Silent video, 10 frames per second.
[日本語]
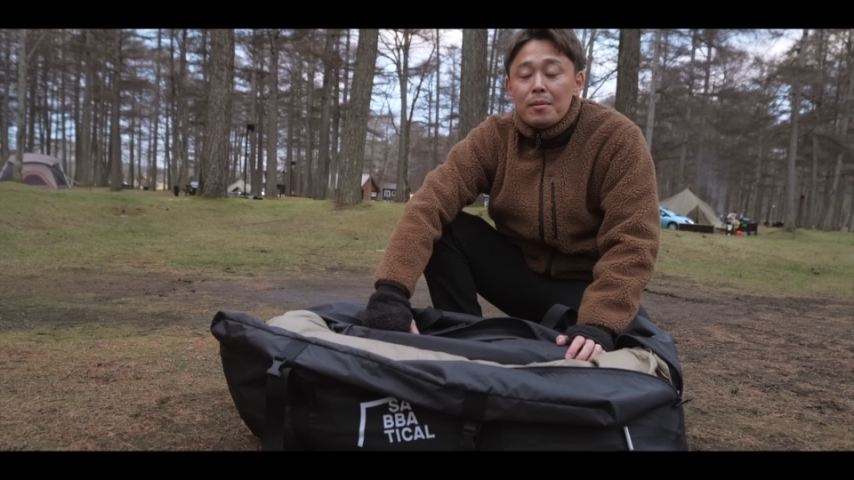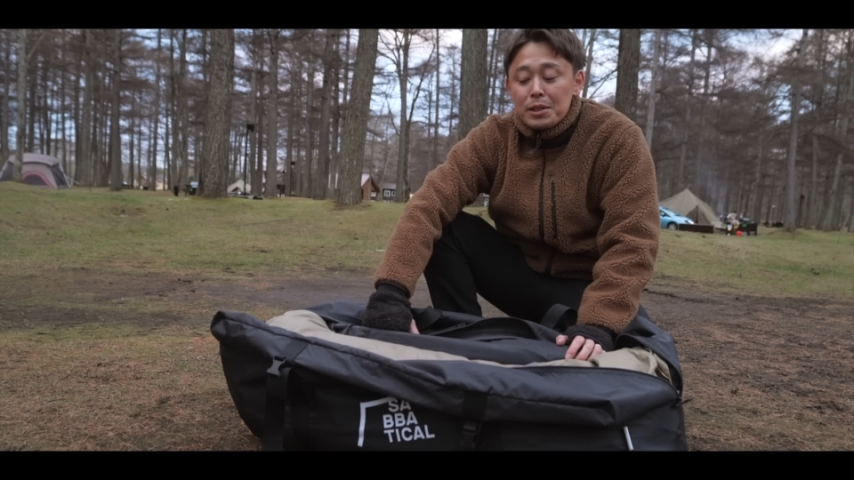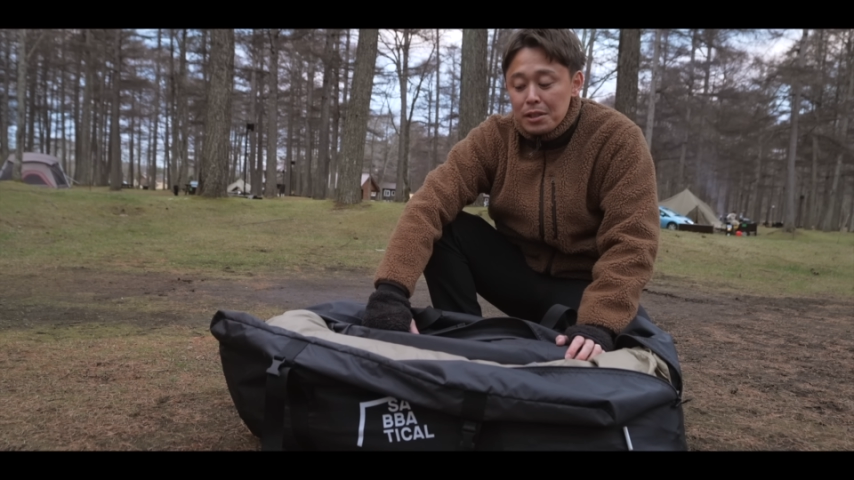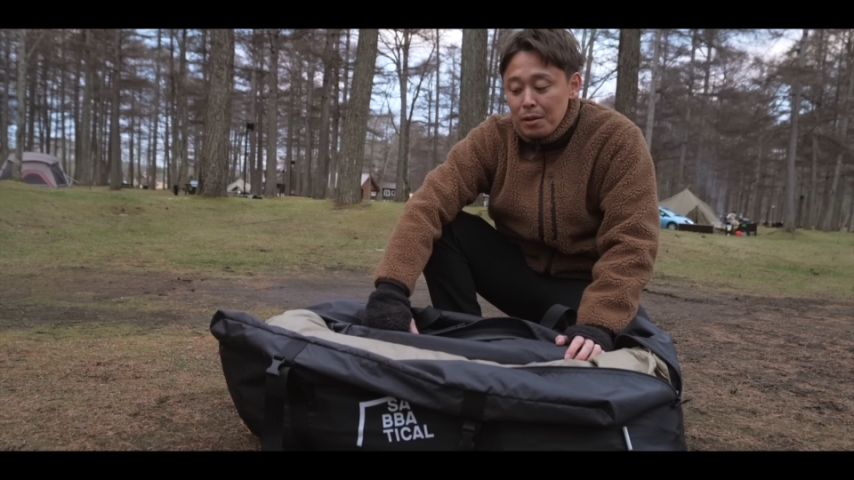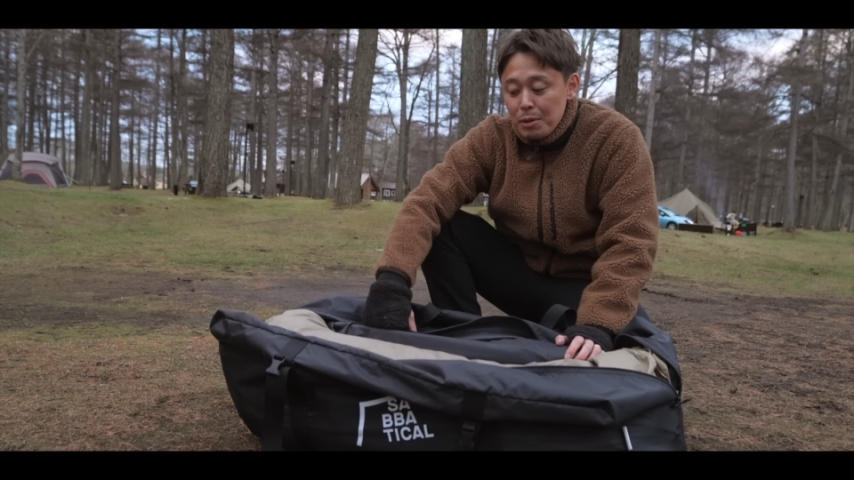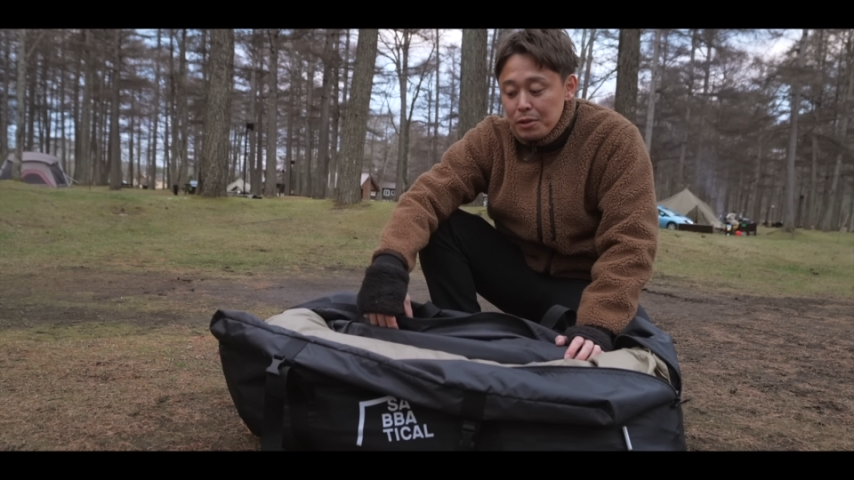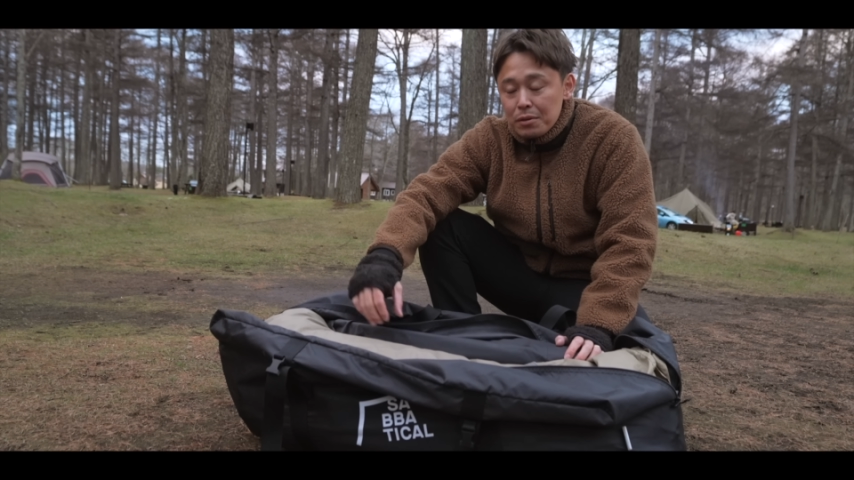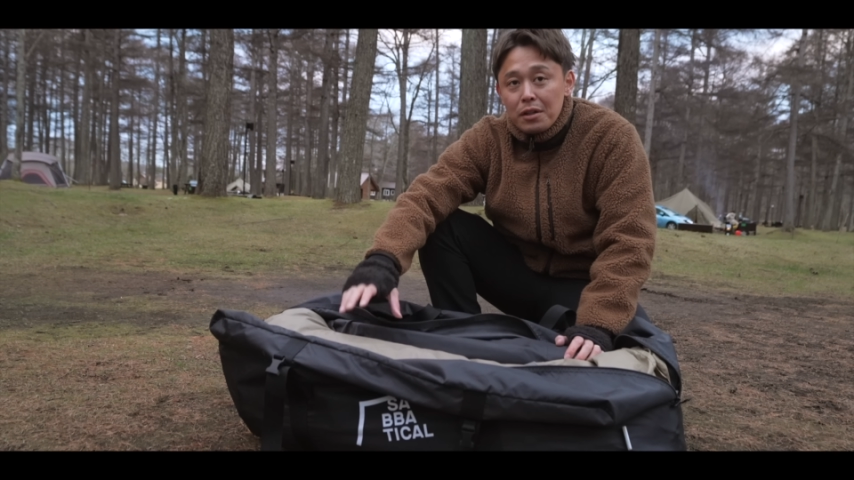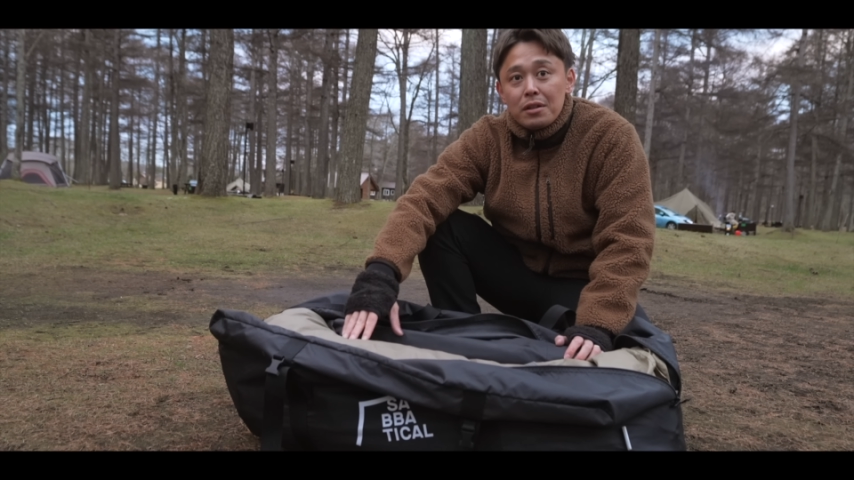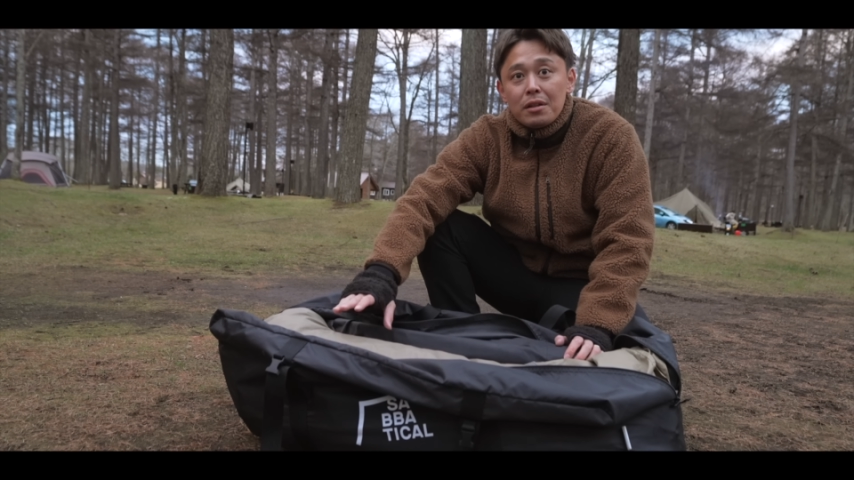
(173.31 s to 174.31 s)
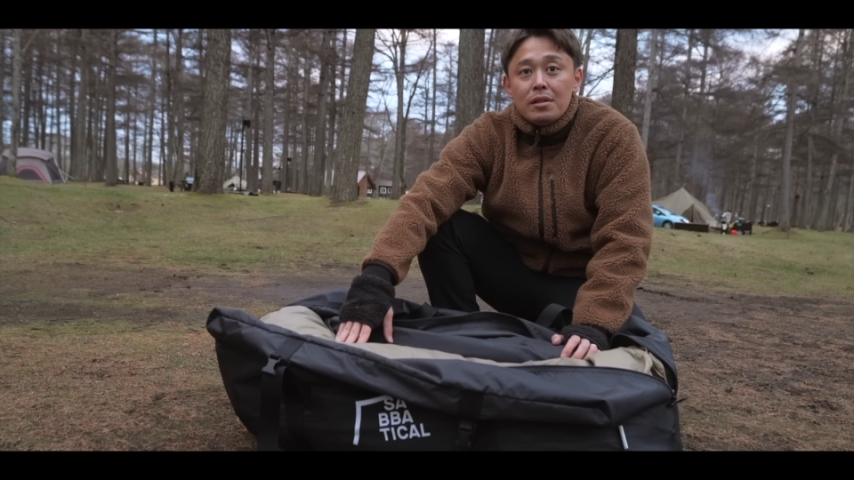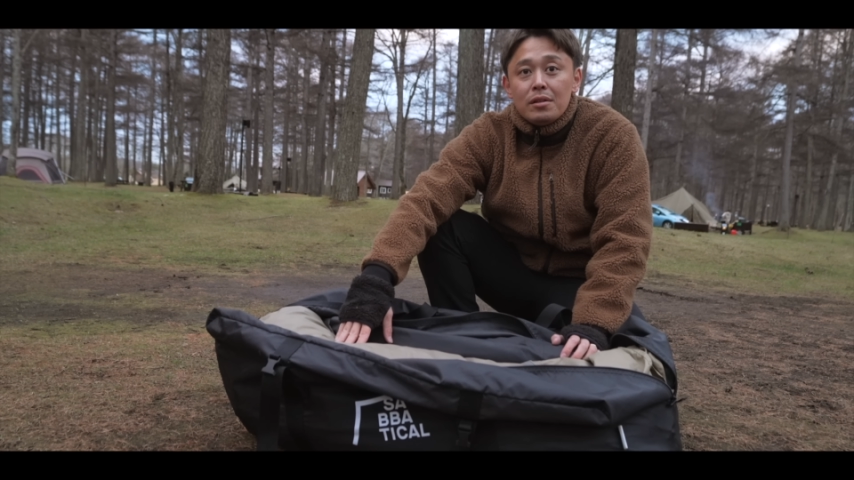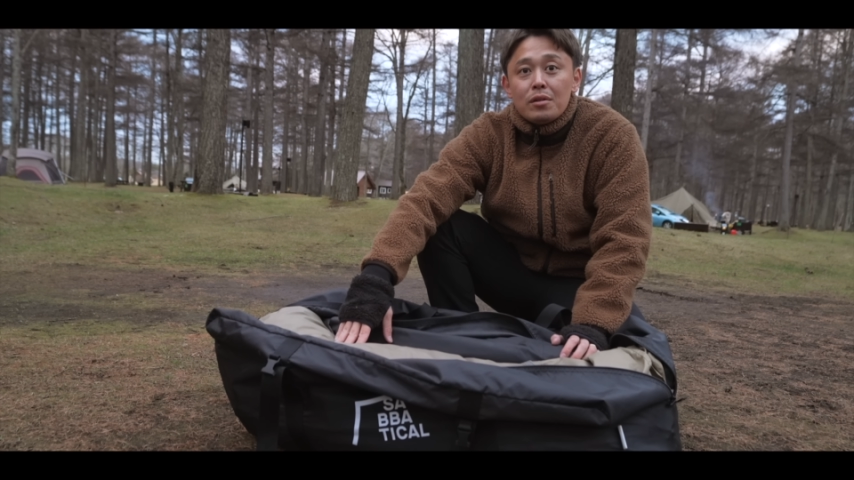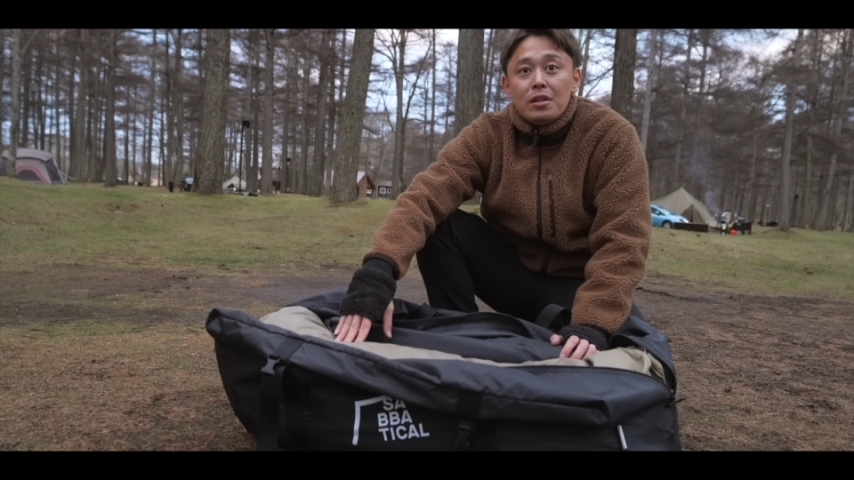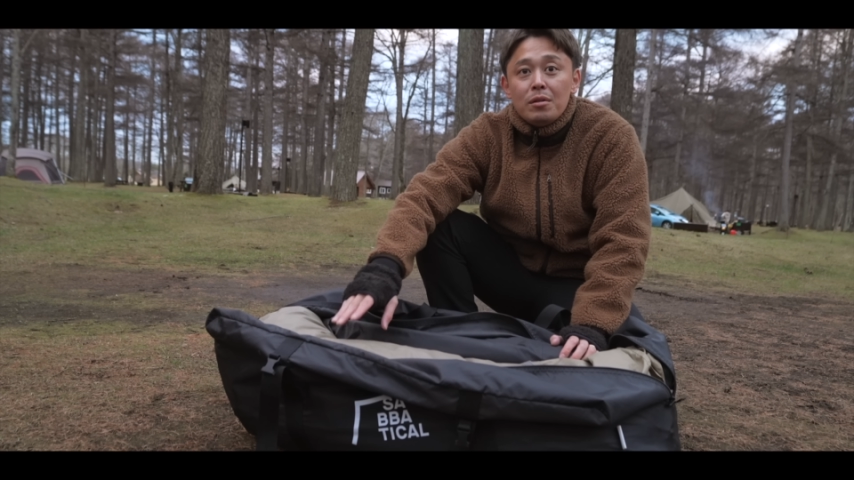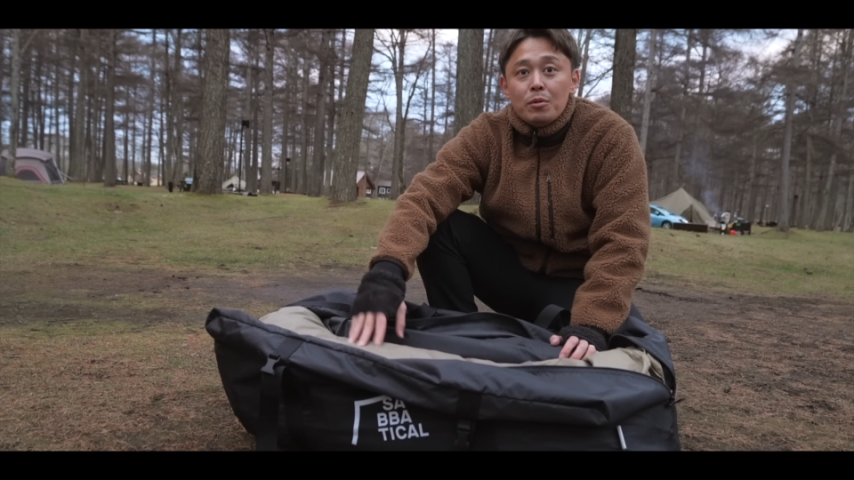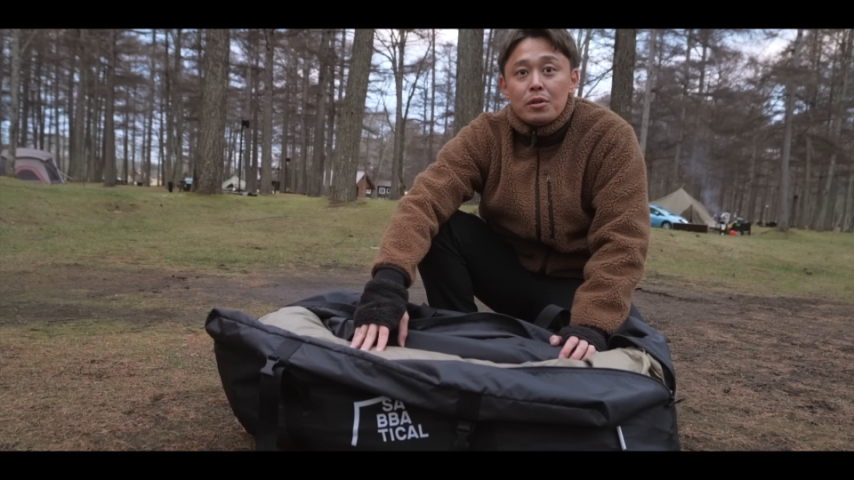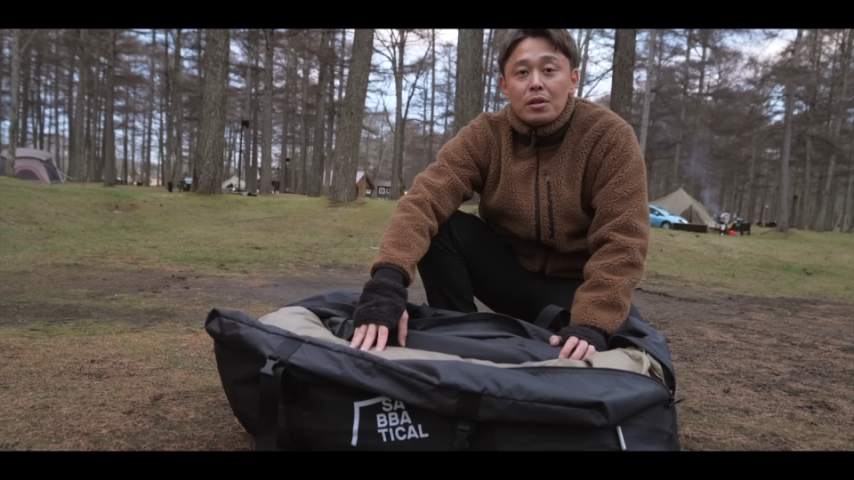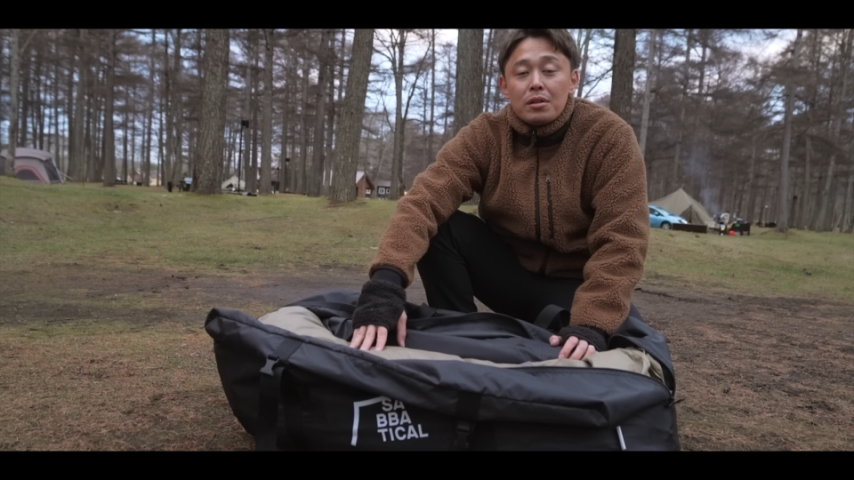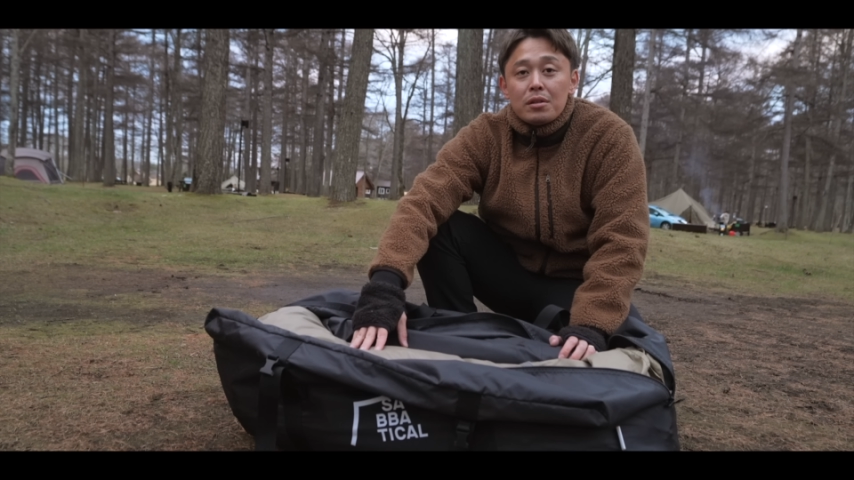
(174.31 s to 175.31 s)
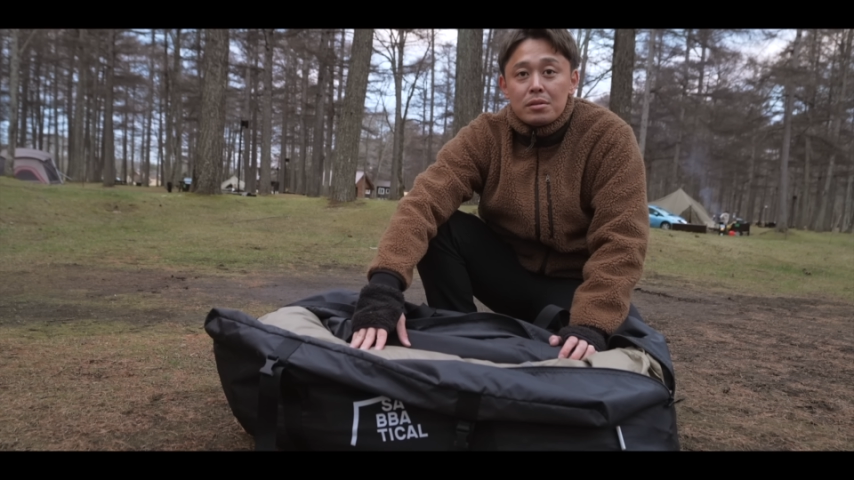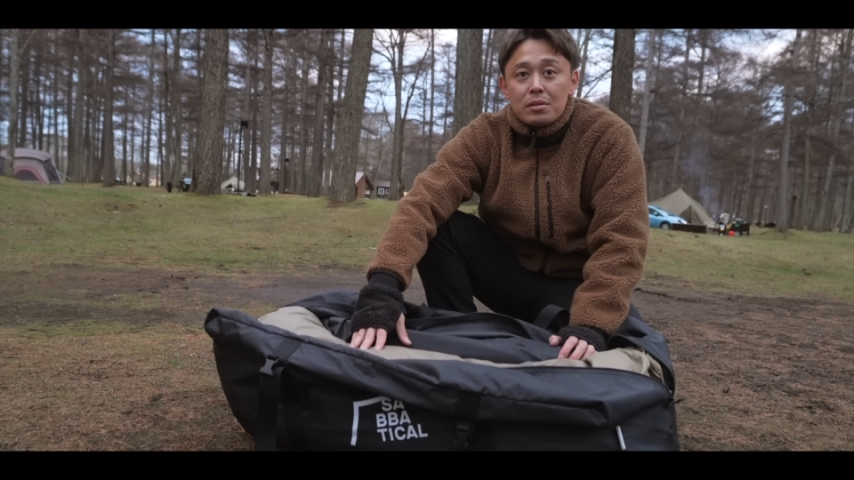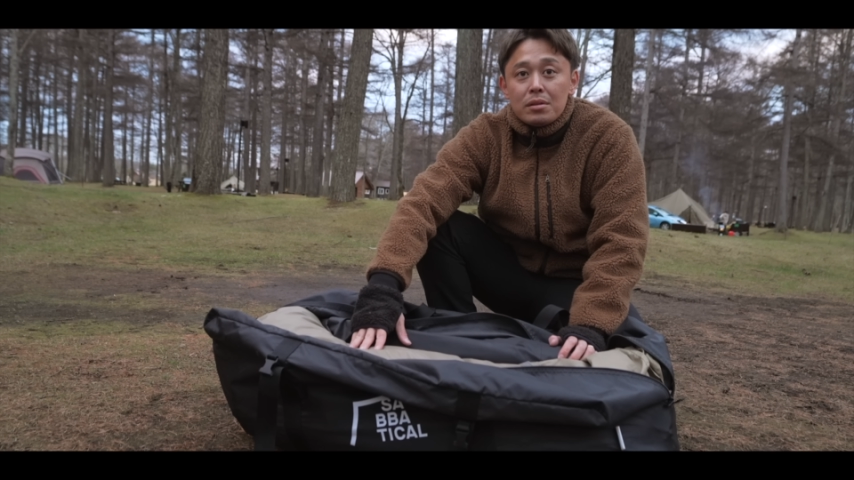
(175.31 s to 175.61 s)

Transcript: めっちゃ雨に打たれた雪にも打たれてさ